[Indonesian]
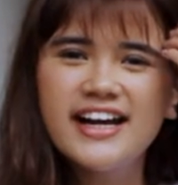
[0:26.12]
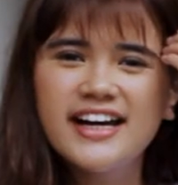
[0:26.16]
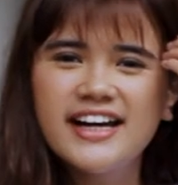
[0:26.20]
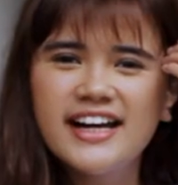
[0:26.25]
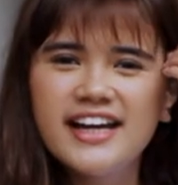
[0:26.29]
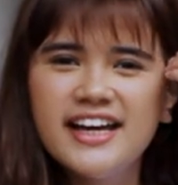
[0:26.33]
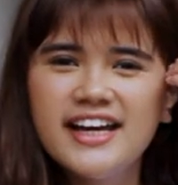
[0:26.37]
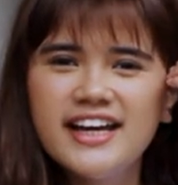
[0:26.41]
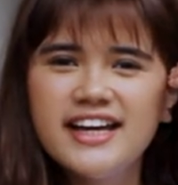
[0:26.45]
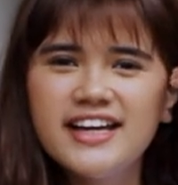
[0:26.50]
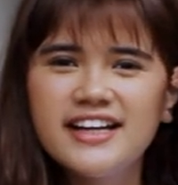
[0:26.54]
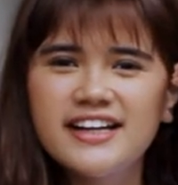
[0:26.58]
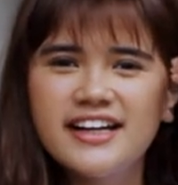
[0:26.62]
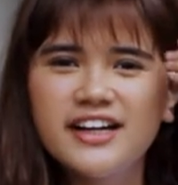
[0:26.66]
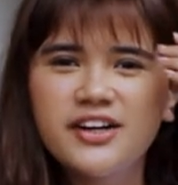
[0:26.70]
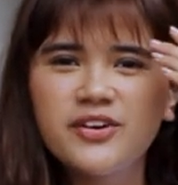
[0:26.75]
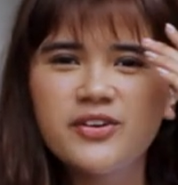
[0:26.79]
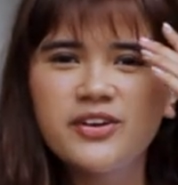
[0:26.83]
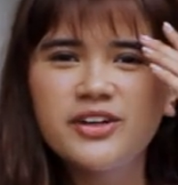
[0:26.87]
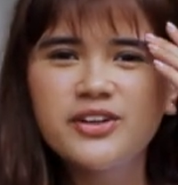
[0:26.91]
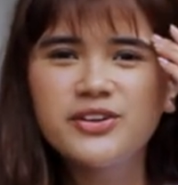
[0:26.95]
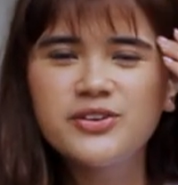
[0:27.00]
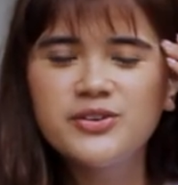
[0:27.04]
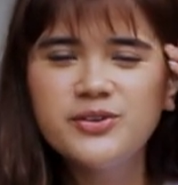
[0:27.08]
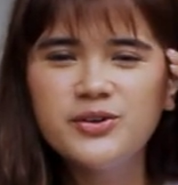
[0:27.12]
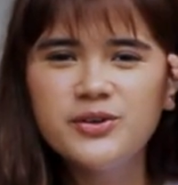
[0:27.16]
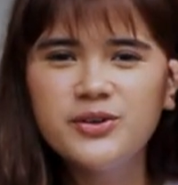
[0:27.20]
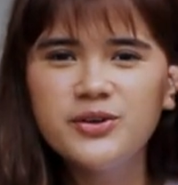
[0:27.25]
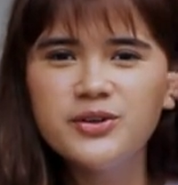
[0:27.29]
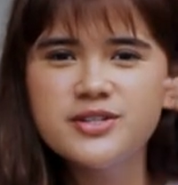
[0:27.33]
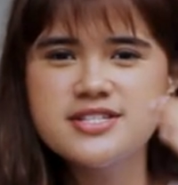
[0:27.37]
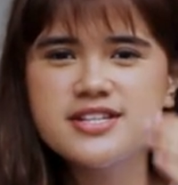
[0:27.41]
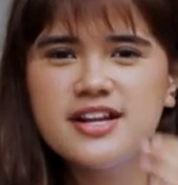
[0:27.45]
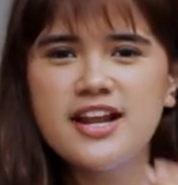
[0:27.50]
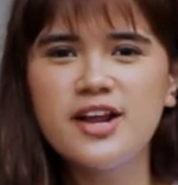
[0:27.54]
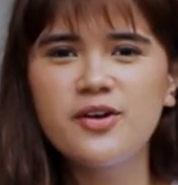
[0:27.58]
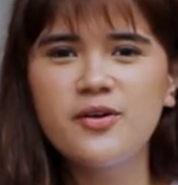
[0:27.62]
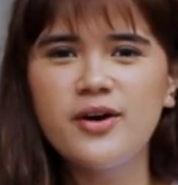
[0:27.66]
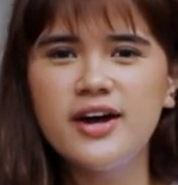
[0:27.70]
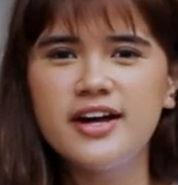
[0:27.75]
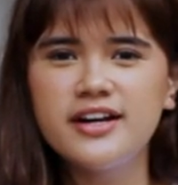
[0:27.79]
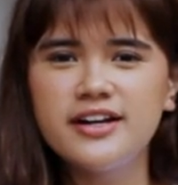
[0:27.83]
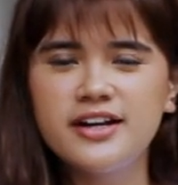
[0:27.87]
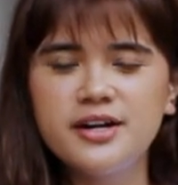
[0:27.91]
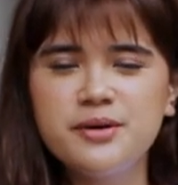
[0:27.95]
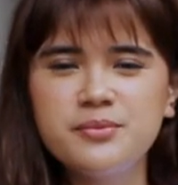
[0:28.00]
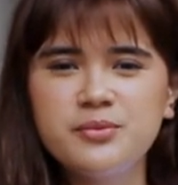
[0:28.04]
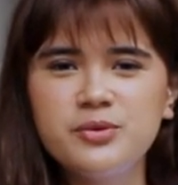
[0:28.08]
Karena Reno itu selalu
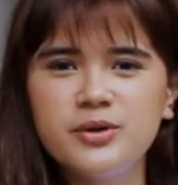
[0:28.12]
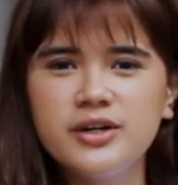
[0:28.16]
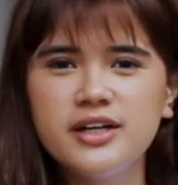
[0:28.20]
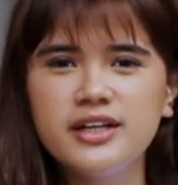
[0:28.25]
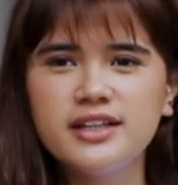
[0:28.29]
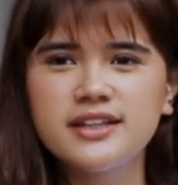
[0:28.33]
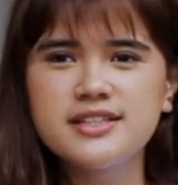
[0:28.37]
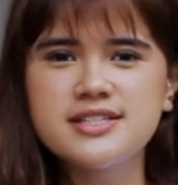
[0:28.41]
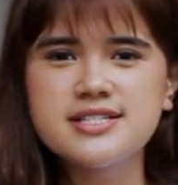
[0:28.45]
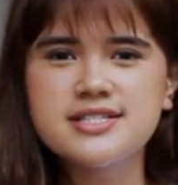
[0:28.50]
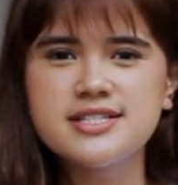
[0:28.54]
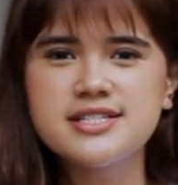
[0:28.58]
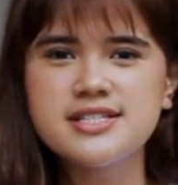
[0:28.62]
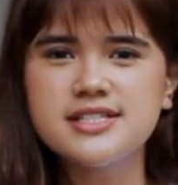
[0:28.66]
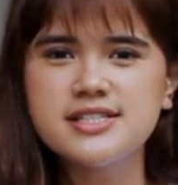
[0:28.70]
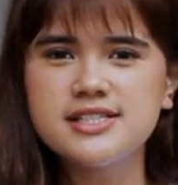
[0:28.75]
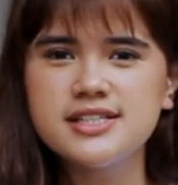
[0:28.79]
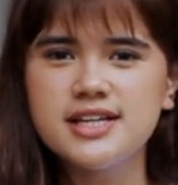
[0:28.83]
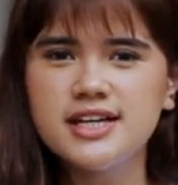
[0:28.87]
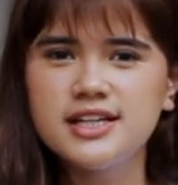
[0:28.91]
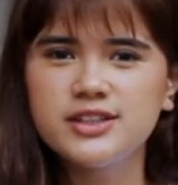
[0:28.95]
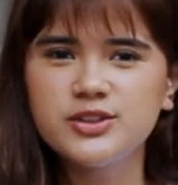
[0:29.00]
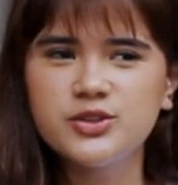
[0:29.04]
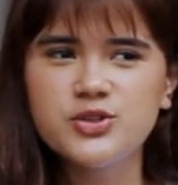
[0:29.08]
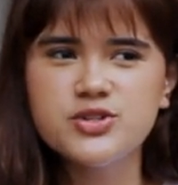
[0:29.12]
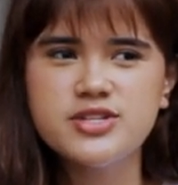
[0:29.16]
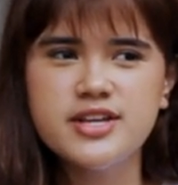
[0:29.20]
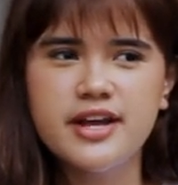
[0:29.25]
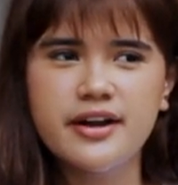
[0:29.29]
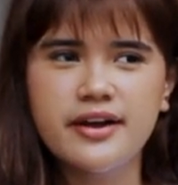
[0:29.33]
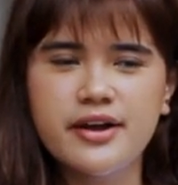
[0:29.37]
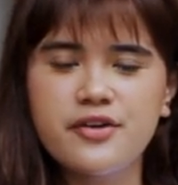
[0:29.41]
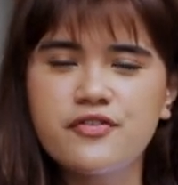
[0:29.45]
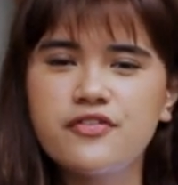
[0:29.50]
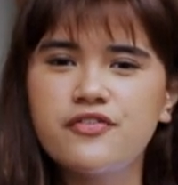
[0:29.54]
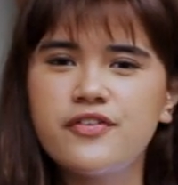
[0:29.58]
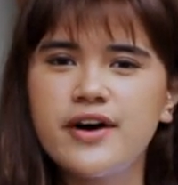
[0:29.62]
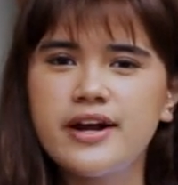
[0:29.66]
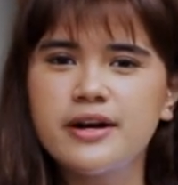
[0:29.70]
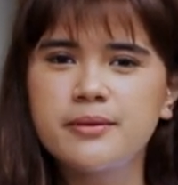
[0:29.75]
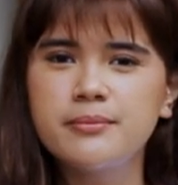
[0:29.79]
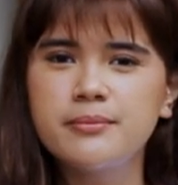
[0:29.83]
ada buat senja, terus anaknya fun